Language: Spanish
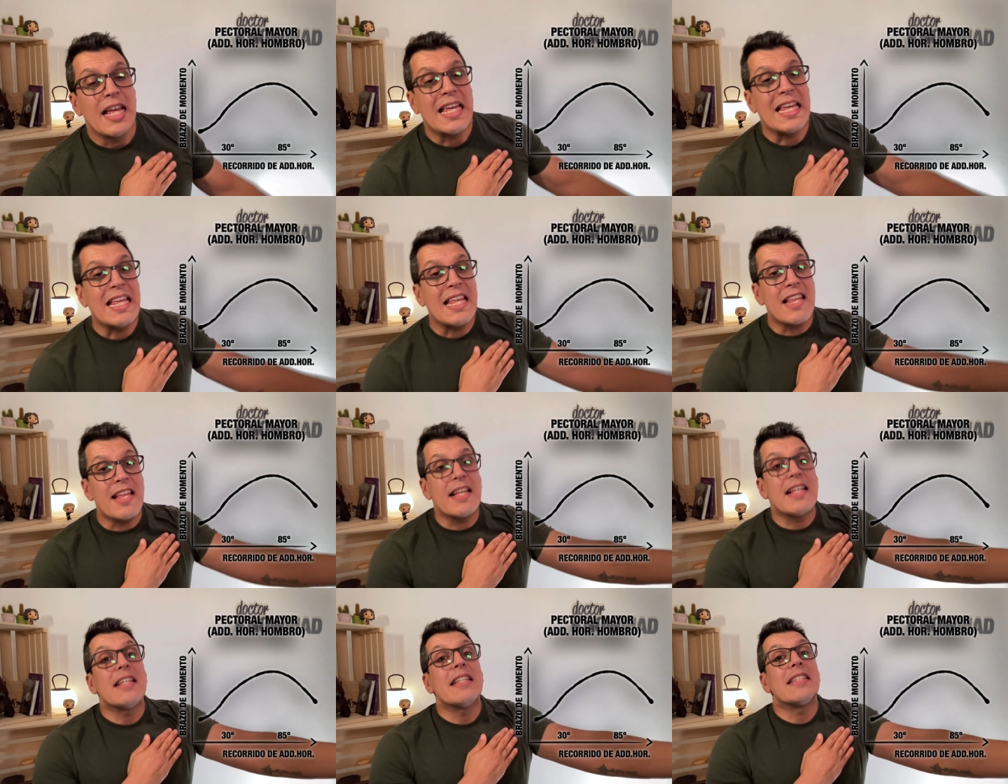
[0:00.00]

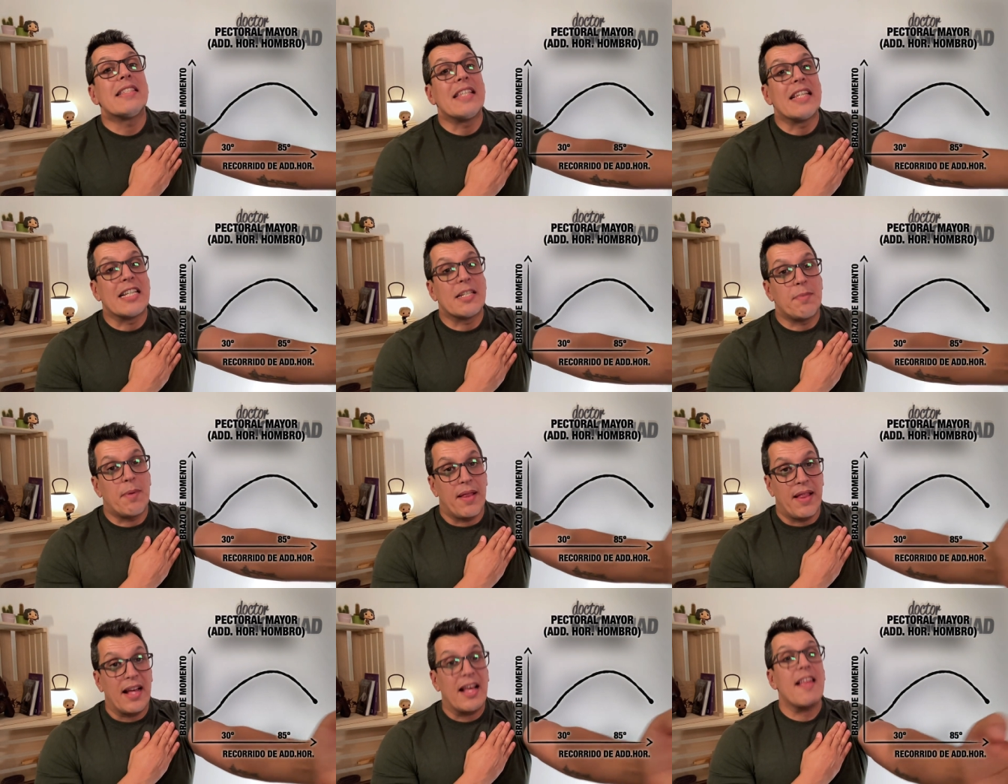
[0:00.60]
y sí que
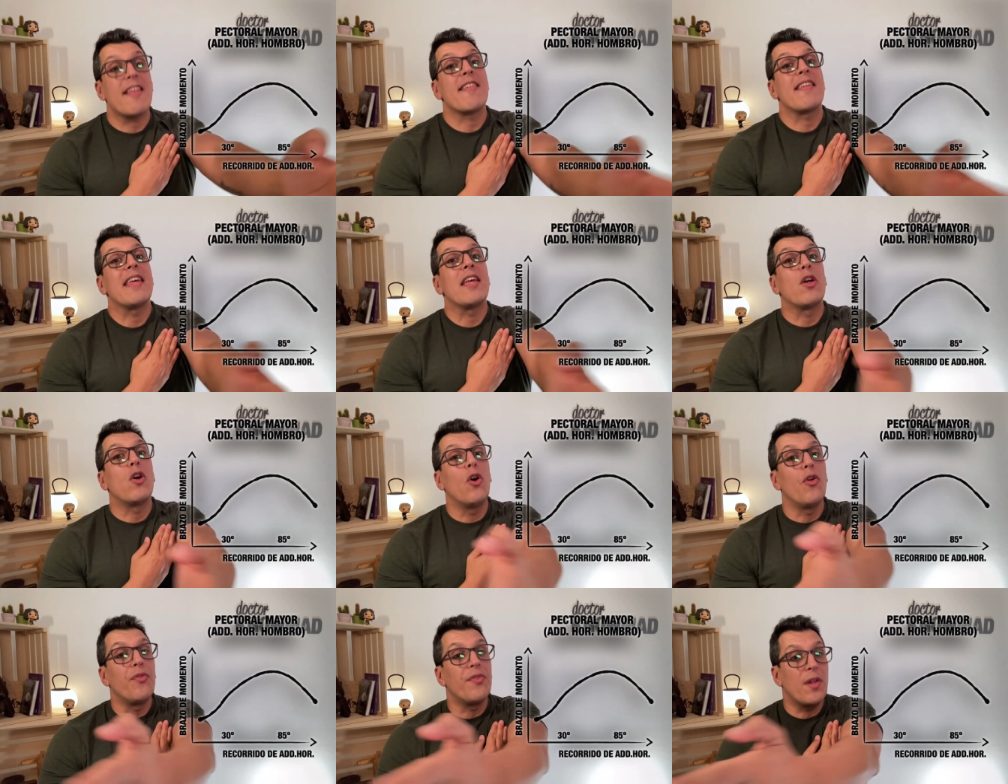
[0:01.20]
es verdad que
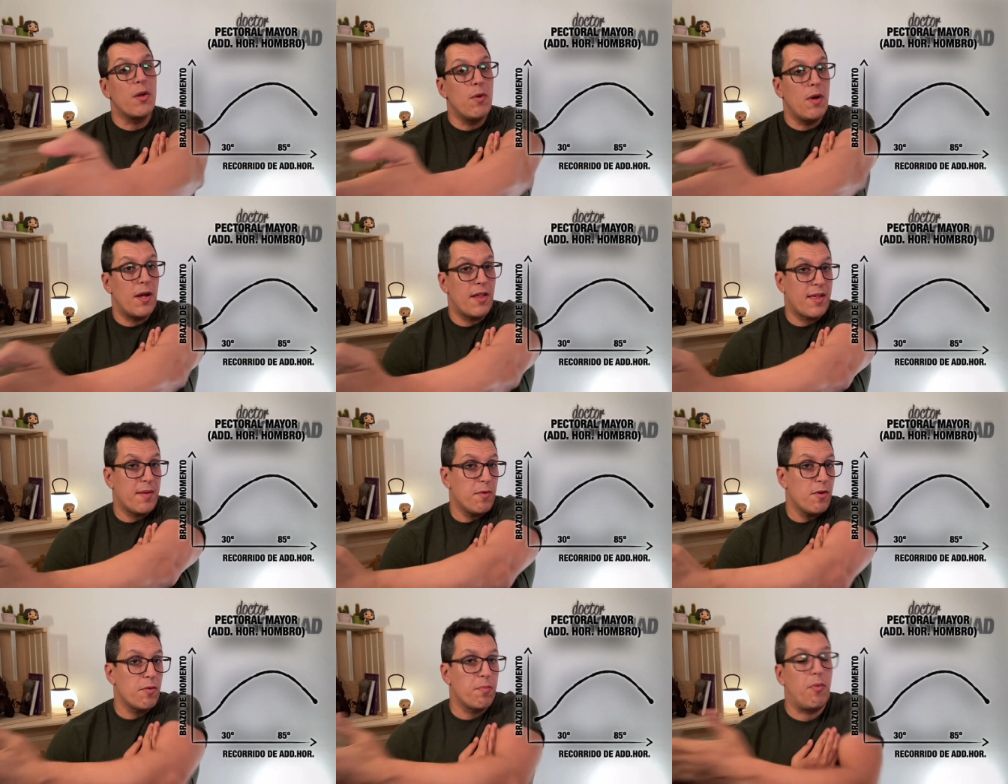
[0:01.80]
si
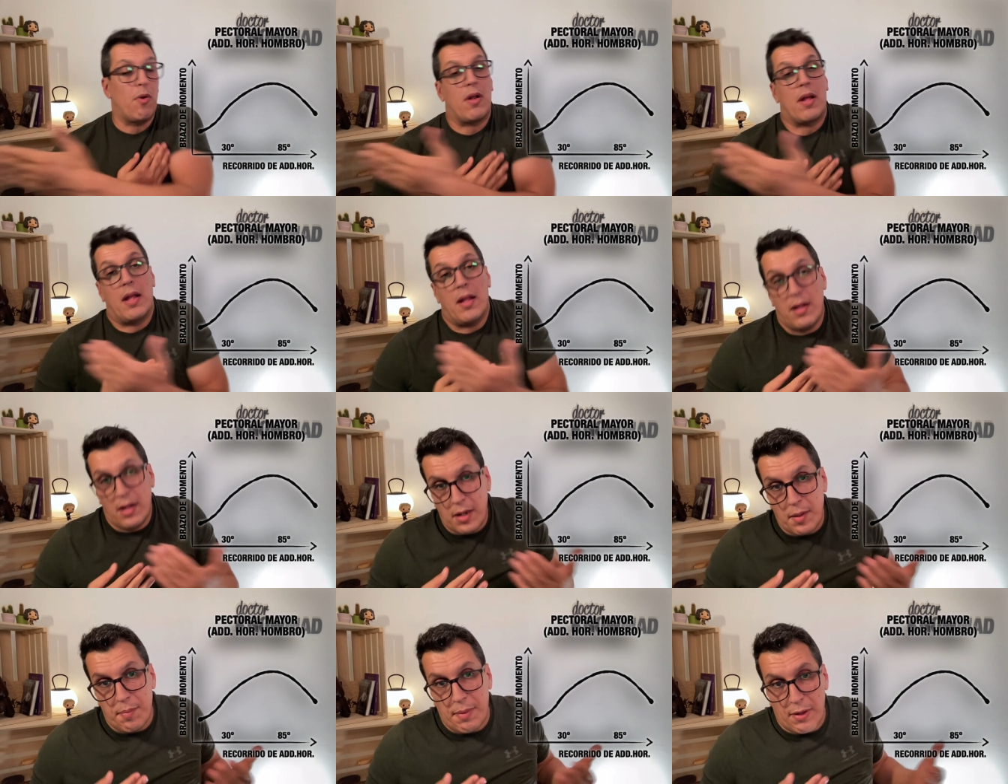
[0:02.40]
continuásemos,
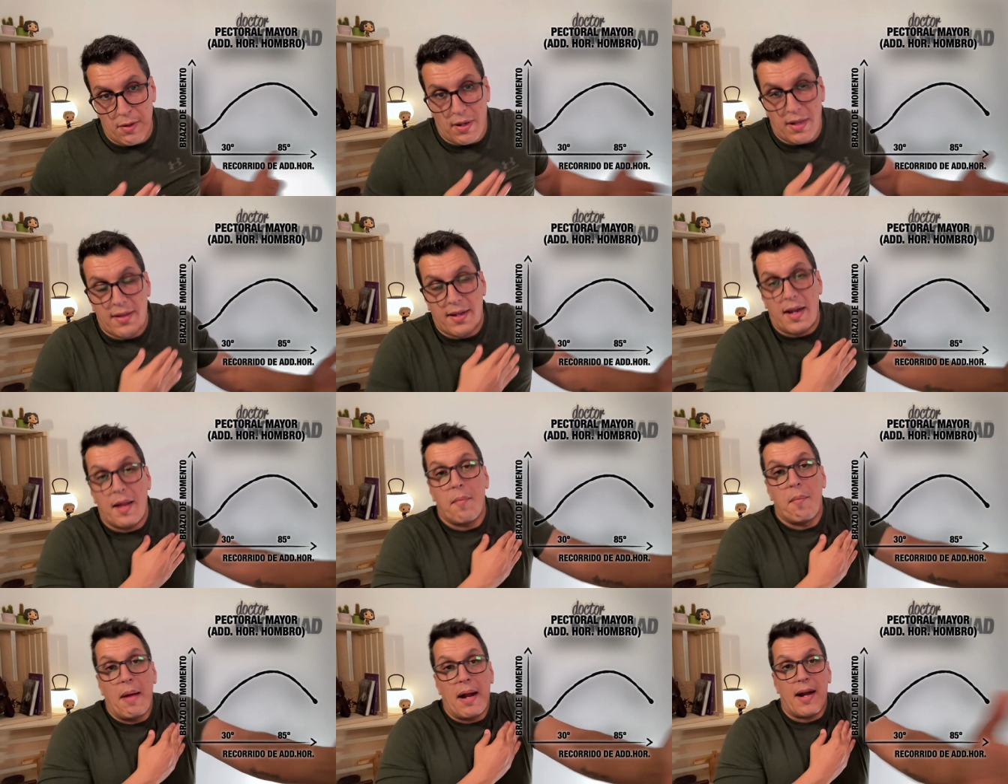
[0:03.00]
porque el pectoral
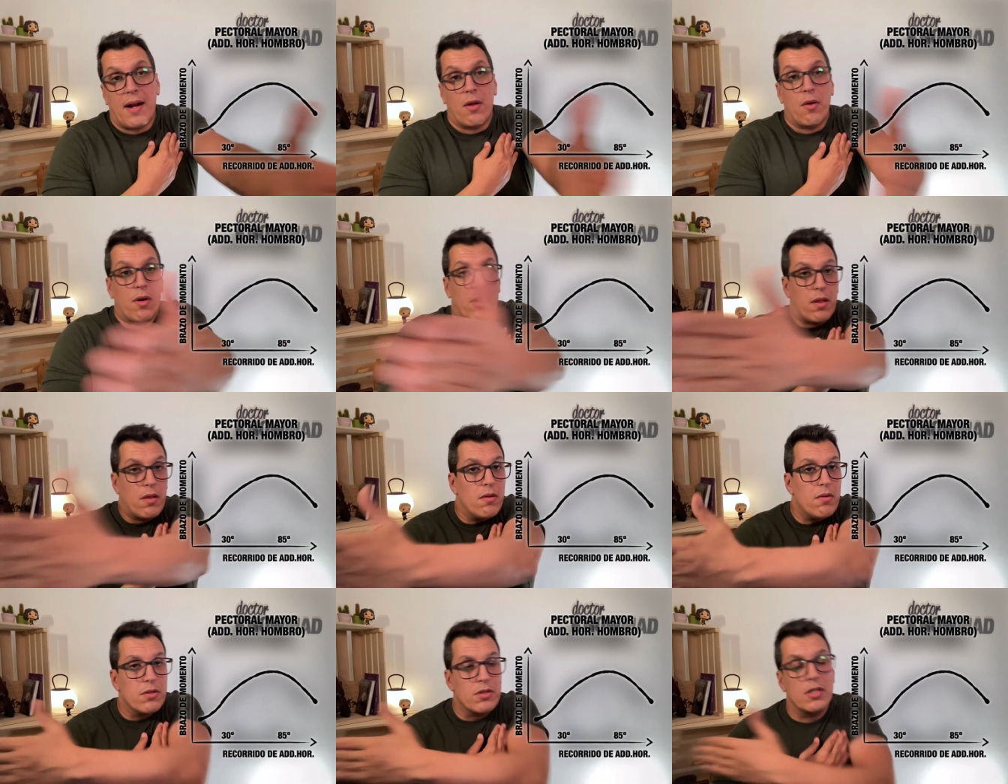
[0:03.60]
tiene más
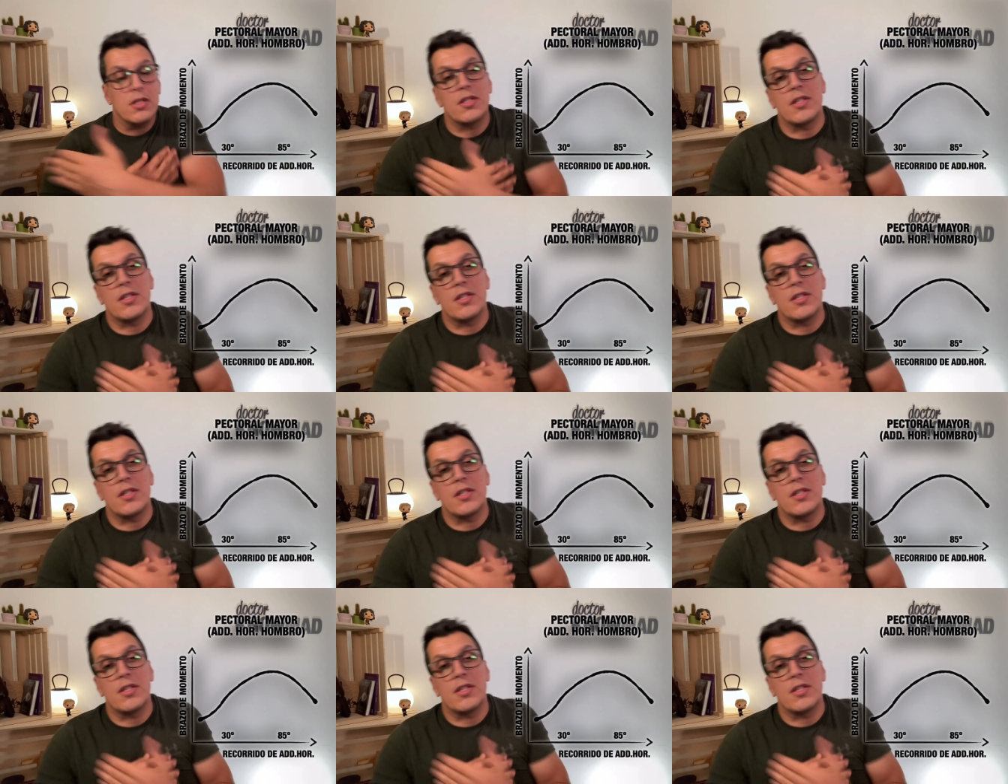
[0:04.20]
recorrido,